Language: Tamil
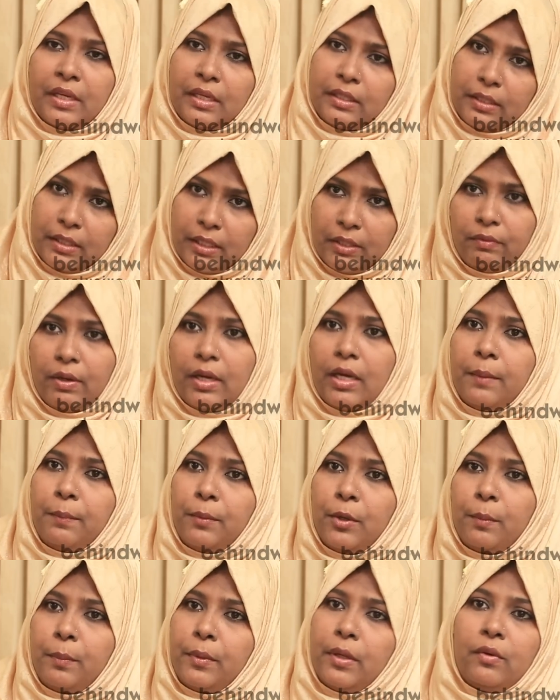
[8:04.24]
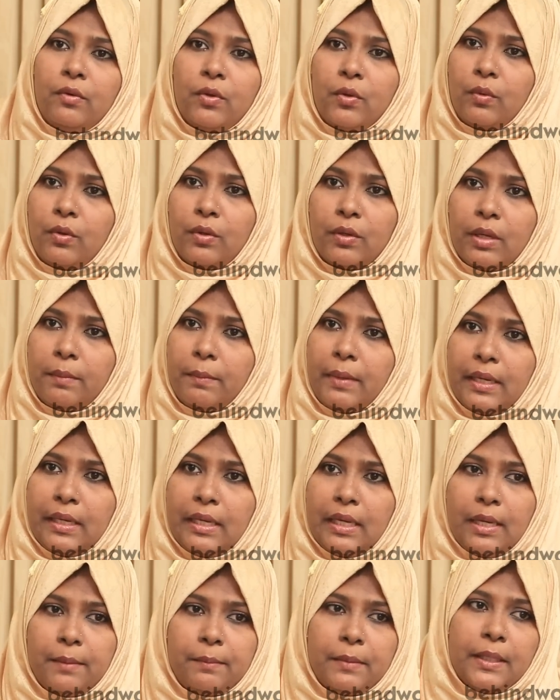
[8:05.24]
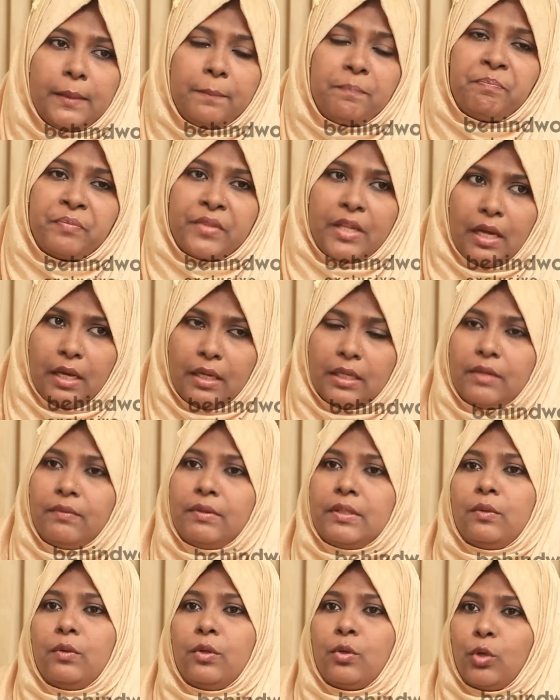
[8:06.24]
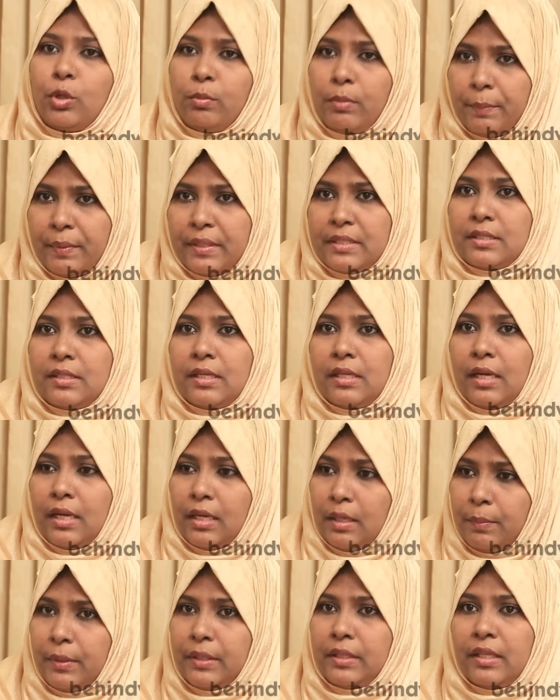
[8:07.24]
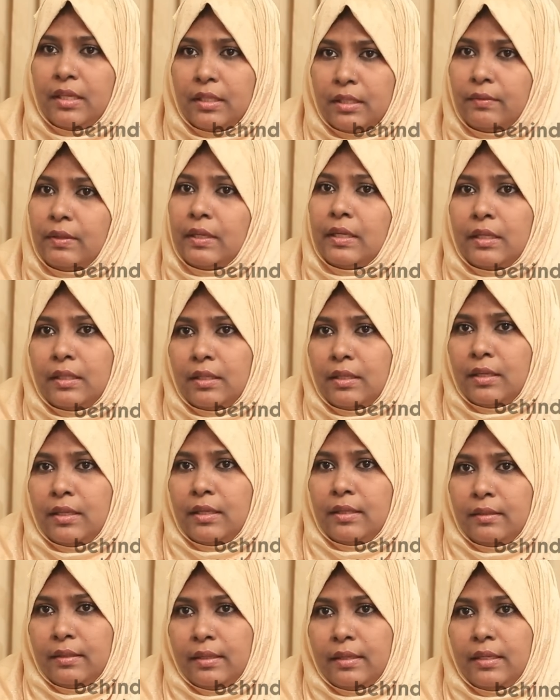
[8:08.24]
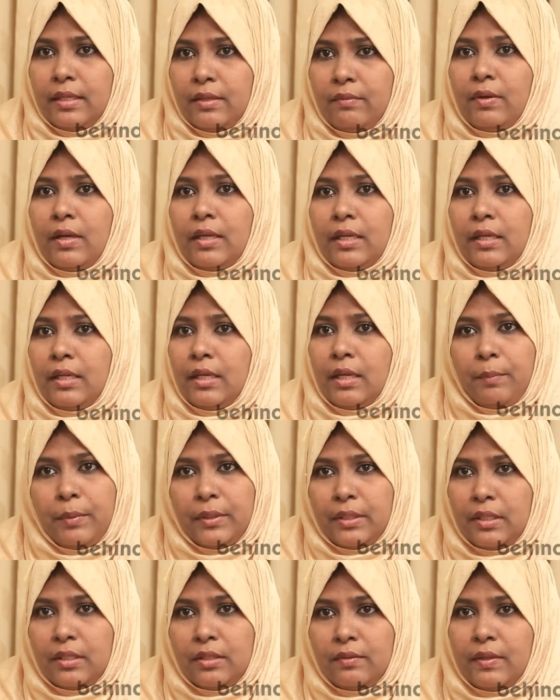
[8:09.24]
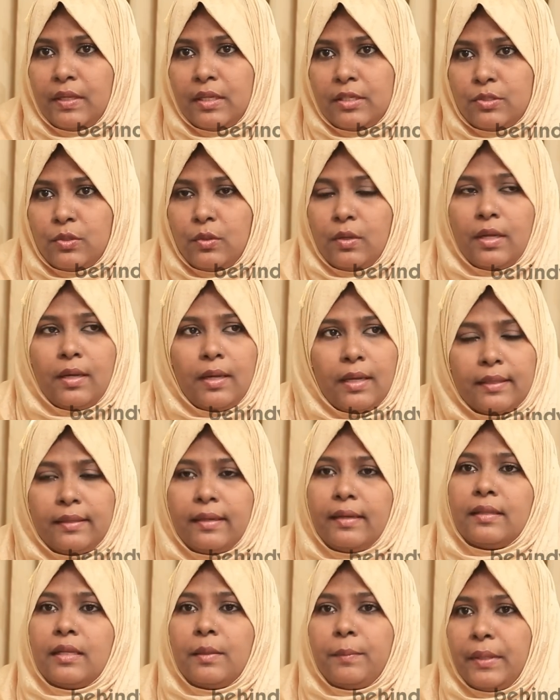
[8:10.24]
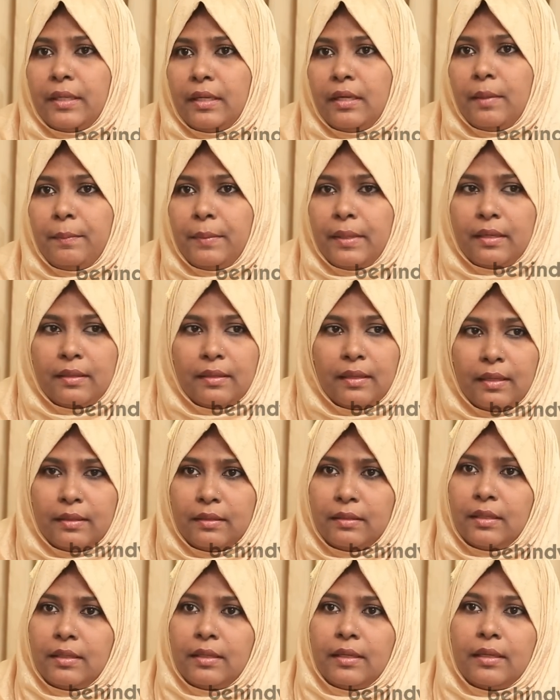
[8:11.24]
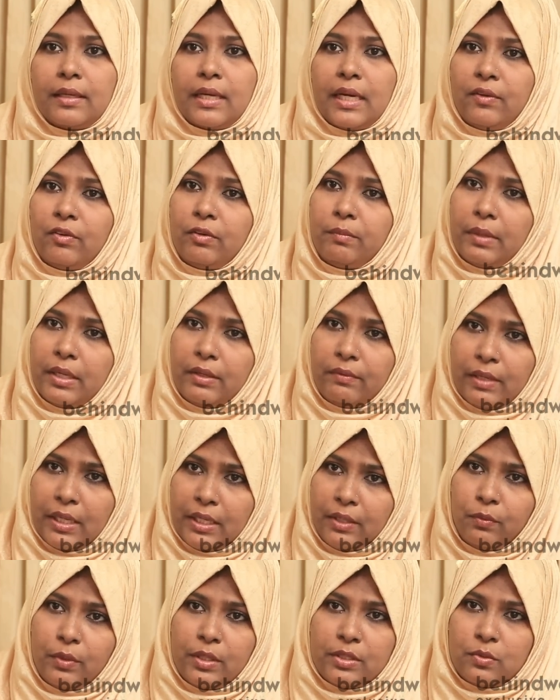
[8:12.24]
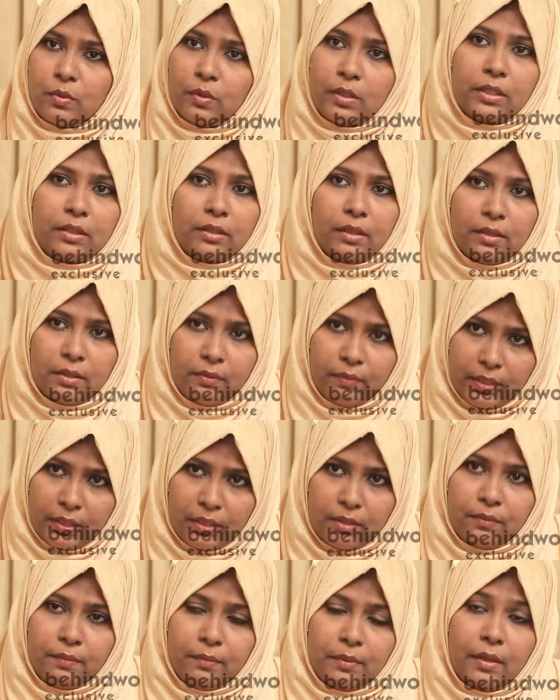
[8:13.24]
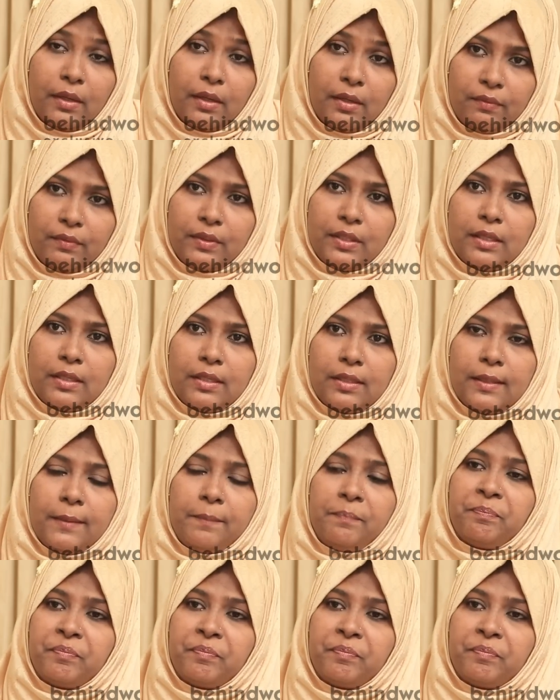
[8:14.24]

அந்த நிர்வாக பொறுப்புலேயும் ஒரு ஒழுக்கமாக இல்லாமல் அங்கே வந்து ஒரு குடும்ப பிரச்சனை அங்கே போய் தீர்த்து வைங்க இந்த இந்த நிர்வாகி நீங்கள் போய் தீர்த்து வைங்கன்னு சொன்னால் அந்த இடத்துல போயிட்டு என்ன பண்ணுறது அந்த கணவன் மனைவி அறிவுரை சொல்லி தீர்த்து வைக்கிறத விட்டுட்டு